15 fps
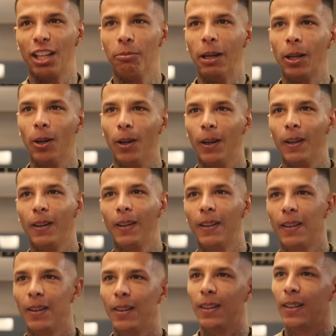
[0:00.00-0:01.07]
E aí, irmão?
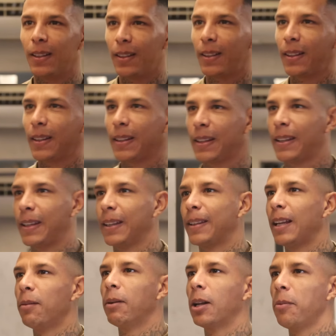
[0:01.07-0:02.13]
Tá, irmão. Que
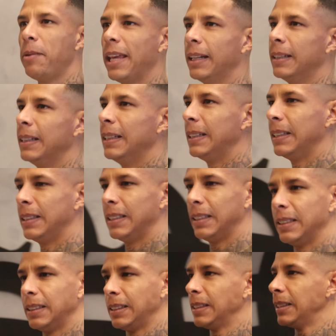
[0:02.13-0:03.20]
tá, irmão? Bien?
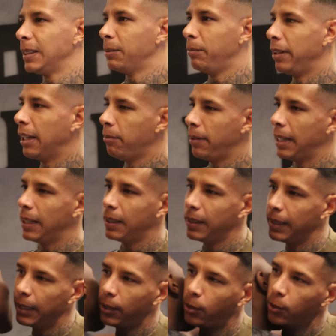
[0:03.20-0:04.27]
Bien, bien.
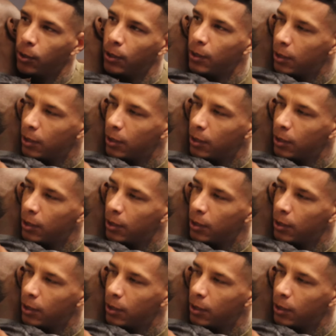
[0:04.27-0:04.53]
Tu?